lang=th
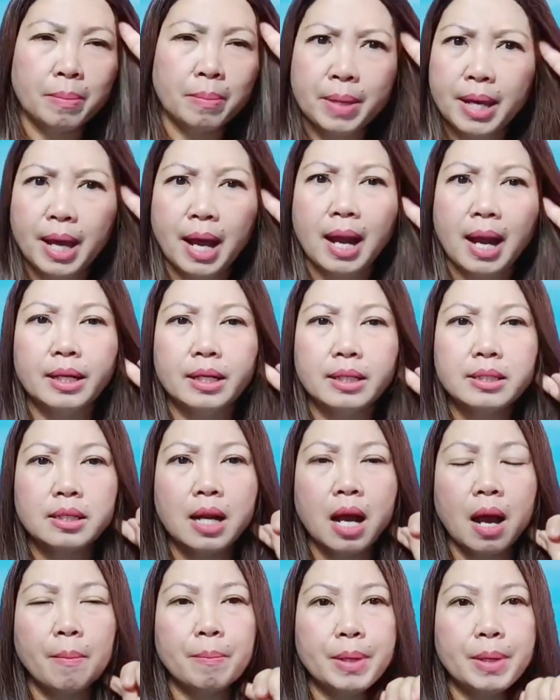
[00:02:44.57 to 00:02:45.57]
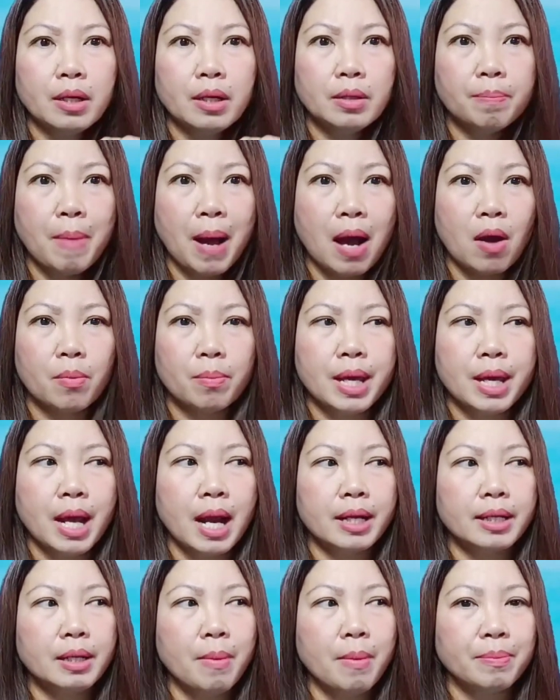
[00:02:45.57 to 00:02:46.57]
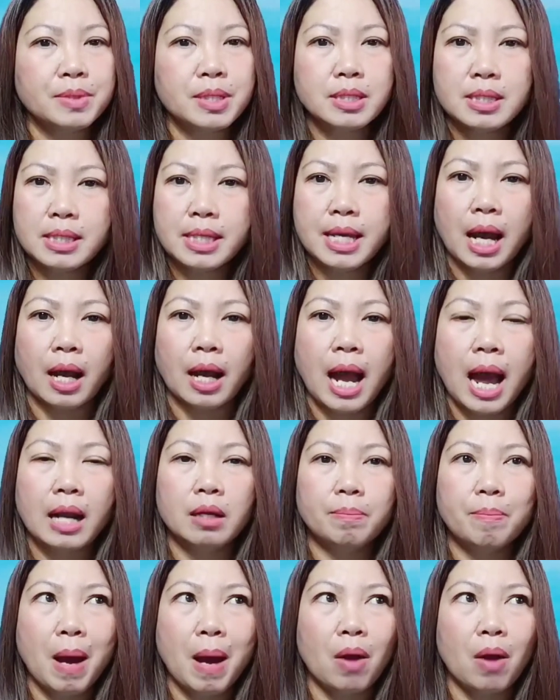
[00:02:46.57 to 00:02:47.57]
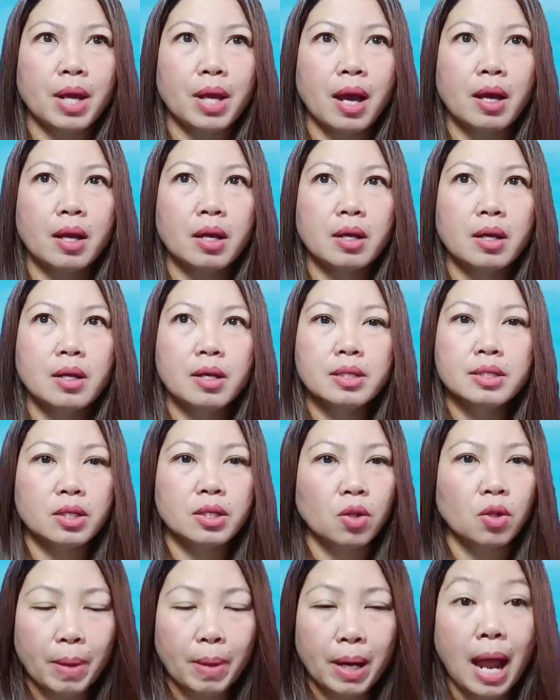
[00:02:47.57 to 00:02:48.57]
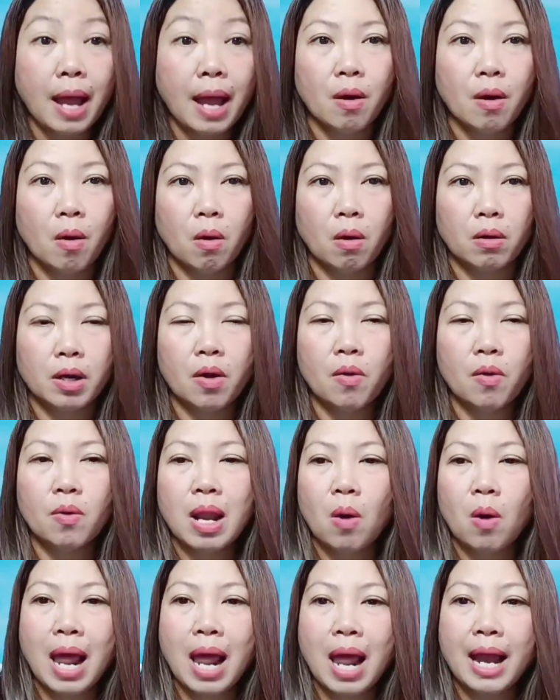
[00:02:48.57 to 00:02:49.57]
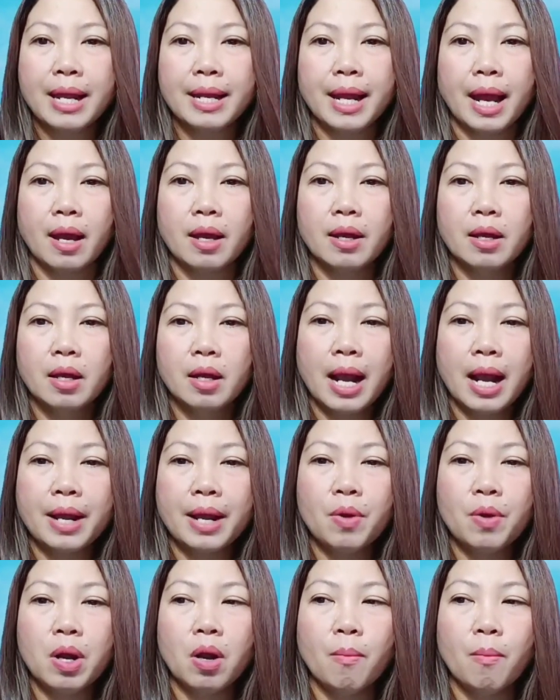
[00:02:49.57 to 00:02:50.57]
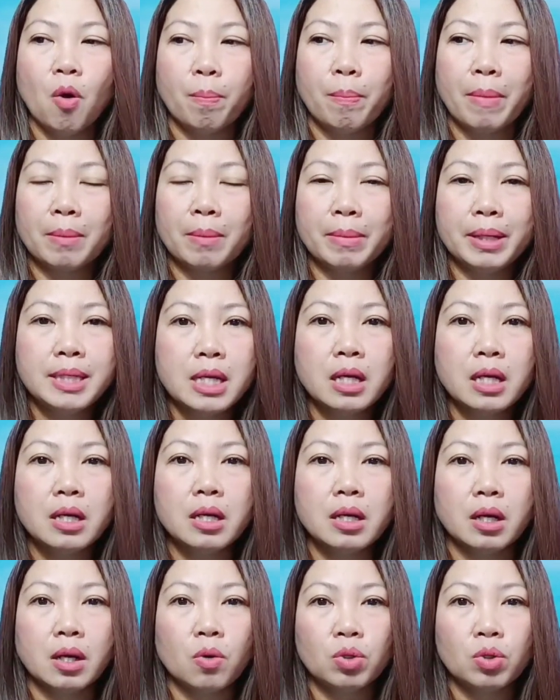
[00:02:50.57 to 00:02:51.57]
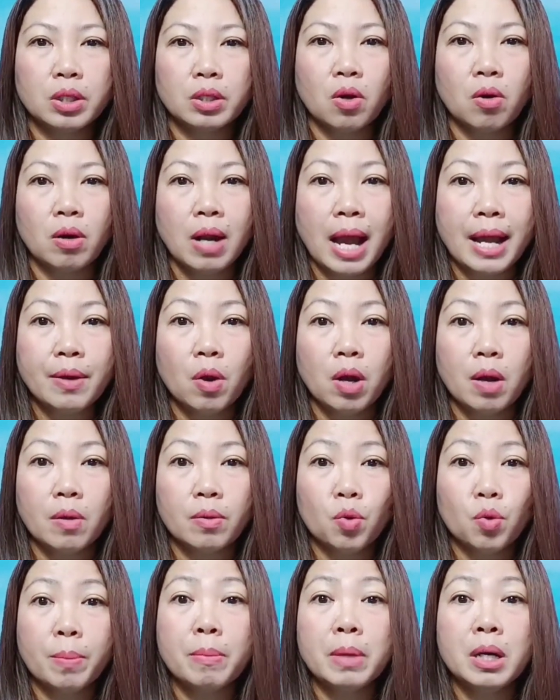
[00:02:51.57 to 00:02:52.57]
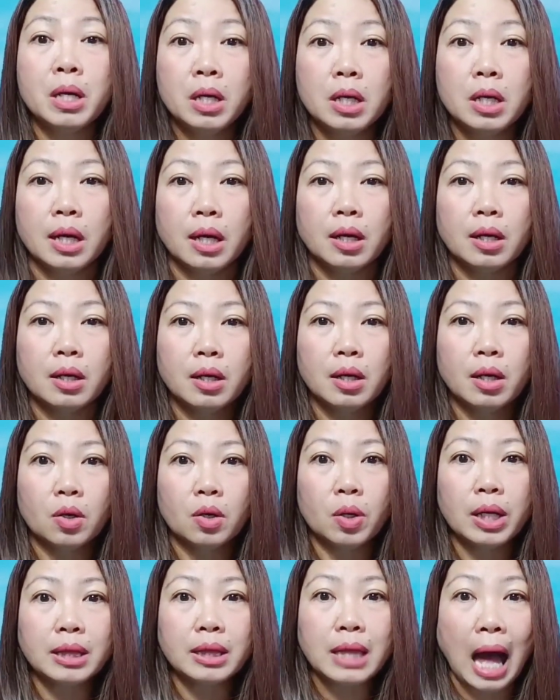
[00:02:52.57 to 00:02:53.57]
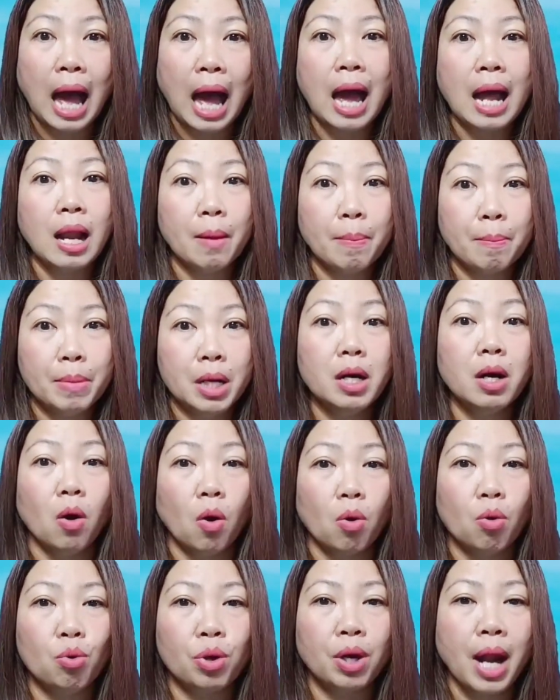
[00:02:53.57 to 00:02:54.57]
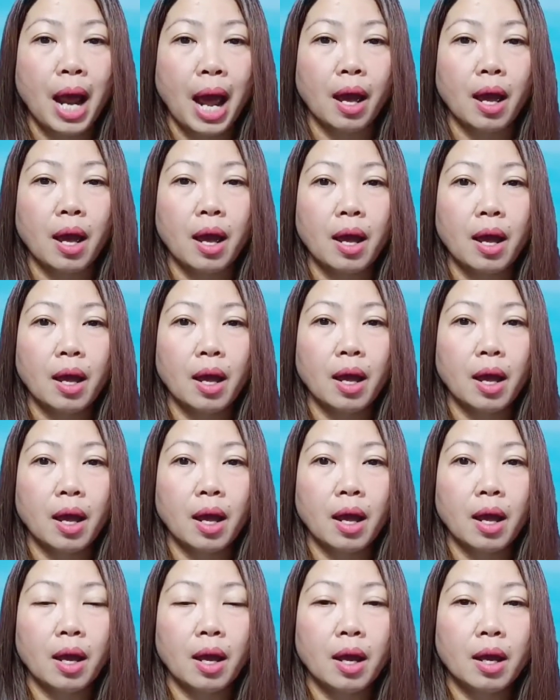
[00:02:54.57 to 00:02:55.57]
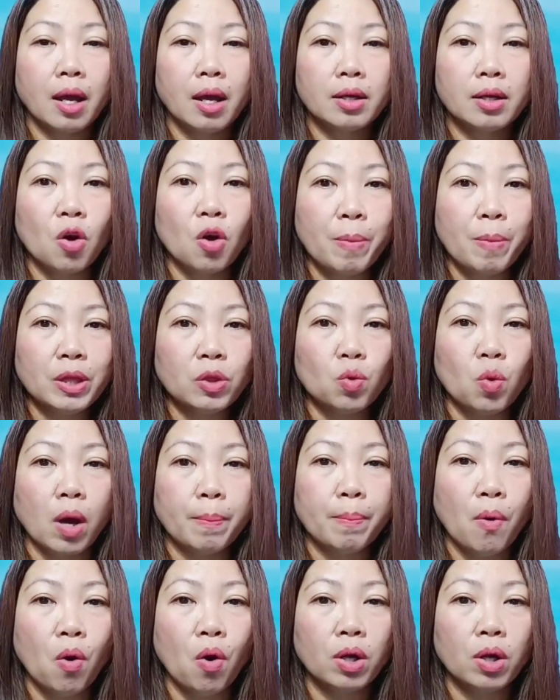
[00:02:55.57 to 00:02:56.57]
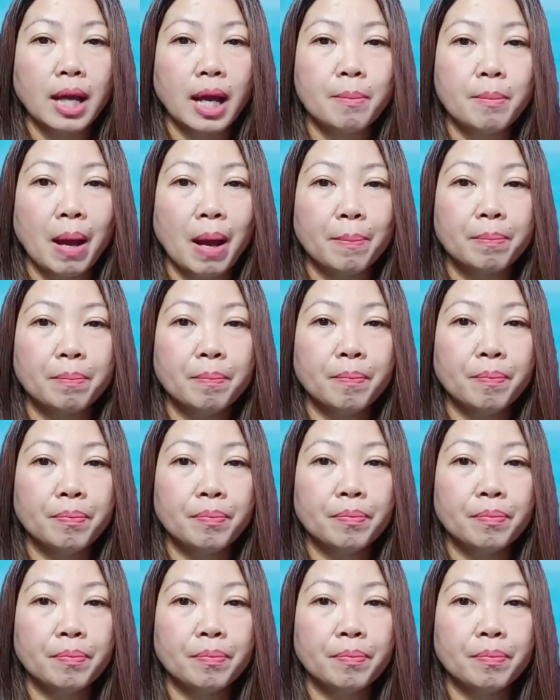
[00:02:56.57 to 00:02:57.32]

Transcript: มันมีอะไรที่ฉันทำผิดหรือเปล่า มีอะไรที่แบบฉันเสี่ยงงานหรือเปล่าเนี่ยฉันต้องไปไล่ออกแล้วแล้วไล่เนี่ยไล่ด้วยระบบมันไม่เจอ คุณจะต้องไล่ด้วยด้วยมือ ด้วยตาและมือของคุณน่ะ ต้องไปตรวจโพสต์กันแบบ